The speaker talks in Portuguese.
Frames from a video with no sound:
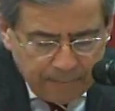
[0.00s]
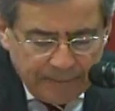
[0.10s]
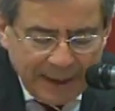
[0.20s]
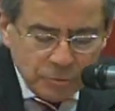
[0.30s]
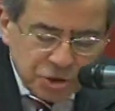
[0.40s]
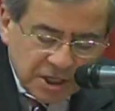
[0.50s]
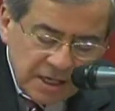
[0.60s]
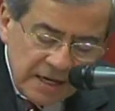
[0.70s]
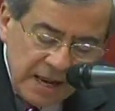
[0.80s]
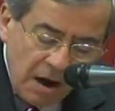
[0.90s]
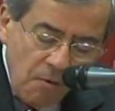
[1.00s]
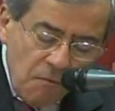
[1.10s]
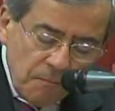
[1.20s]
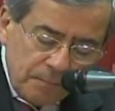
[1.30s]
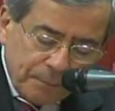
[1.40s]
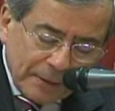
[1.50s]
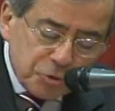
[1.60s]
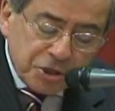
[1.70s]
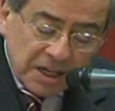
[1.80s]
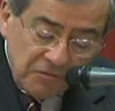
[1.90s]
Para os que não, para
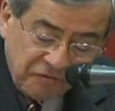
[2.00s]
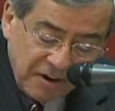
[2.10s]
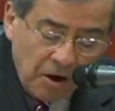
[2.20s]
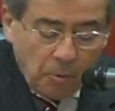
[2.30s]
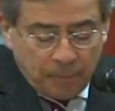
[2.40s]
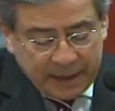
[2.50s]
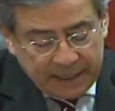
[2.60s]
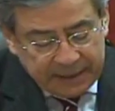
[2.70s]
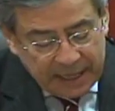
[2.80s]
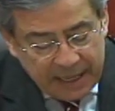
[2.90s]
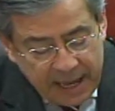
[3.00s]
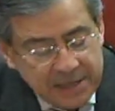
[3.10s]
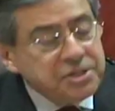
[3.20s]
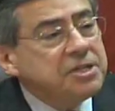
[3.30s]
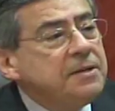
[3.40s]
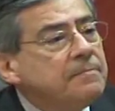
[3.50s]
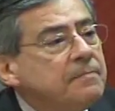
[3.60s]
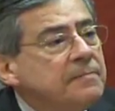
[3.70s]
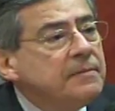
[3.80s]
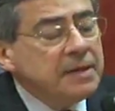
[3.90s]
os que vão para a internet
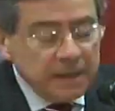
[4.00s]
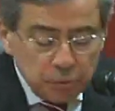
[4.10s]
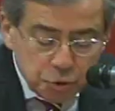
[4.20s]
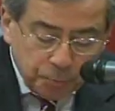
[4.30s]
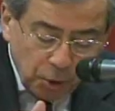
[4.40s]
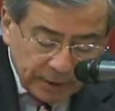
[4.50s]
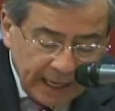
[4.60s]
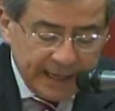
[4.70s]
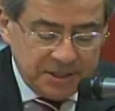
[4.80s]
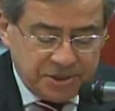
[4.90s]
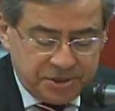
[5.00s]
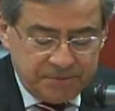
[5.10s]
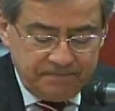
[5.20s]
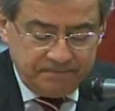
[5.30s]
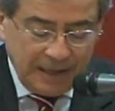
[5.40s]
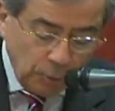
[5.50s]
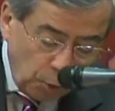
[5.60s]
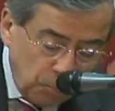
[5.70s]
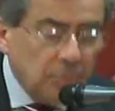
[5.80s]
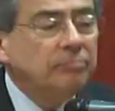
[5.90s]
e os portais da
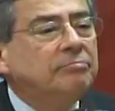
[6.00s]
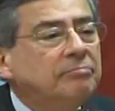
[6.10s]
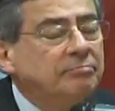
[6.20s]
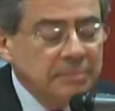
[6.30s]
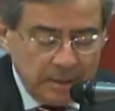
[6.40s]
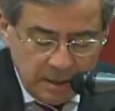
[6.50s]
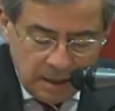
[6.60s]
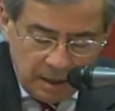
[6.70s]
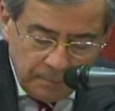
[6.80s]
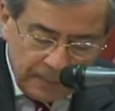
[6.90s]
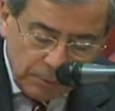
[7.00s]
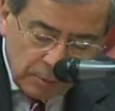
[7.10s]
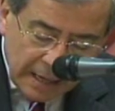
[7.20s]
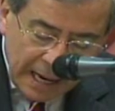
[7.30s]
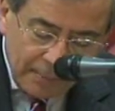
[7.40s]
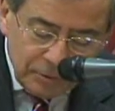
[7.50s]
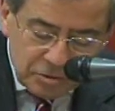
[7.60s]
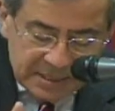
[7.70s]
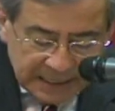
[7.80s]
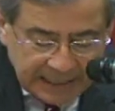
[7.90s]
Globo. Para o cabo e o
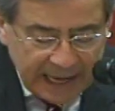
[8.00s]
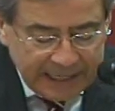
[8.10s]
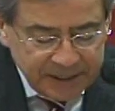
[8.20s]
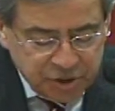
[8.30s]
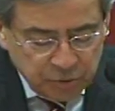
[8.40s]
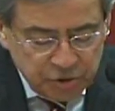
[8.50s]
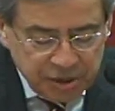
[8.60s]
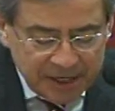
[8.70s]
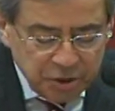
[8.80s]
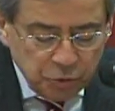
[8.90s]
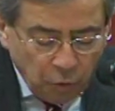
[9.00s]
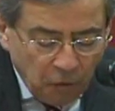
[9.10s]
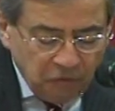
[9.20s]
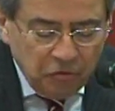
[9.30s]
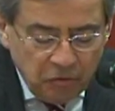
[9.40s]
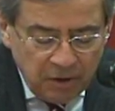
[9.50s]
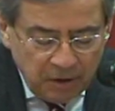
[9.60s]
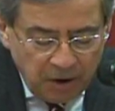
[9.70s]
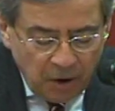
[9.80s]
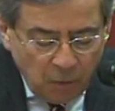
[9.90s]
satélite, onde há de novo
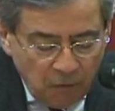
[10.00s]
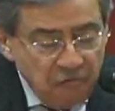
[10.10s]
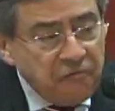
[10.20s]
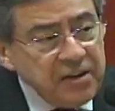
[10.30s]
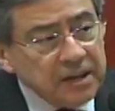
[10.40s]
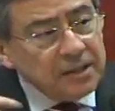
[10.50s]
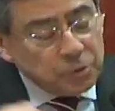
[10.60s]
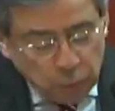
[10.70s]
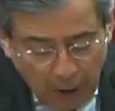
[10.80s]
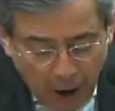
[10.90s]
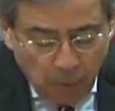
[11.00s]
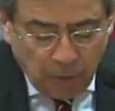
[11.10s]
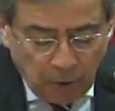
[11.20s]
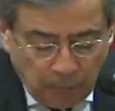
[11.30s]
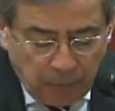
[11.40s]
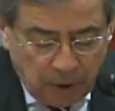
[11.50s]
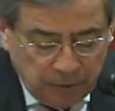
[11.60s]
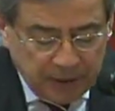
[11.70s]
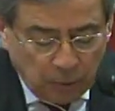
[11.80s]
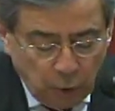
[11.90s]
um virtual
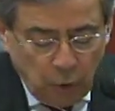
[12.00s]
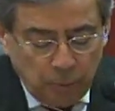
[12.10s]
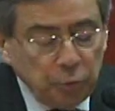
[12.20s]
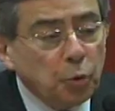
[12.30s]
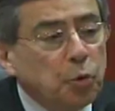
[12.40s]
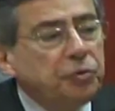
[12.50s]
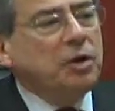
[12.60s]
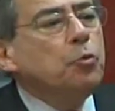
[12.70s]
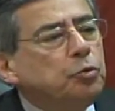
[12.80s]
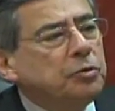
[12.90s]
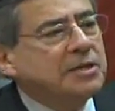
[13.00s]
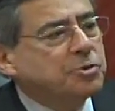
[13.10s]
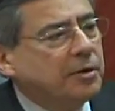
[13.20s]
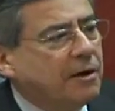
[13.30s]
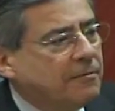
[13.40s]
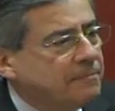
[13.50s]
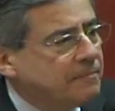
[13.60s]
monopólio da Globo no conteúdo nacional.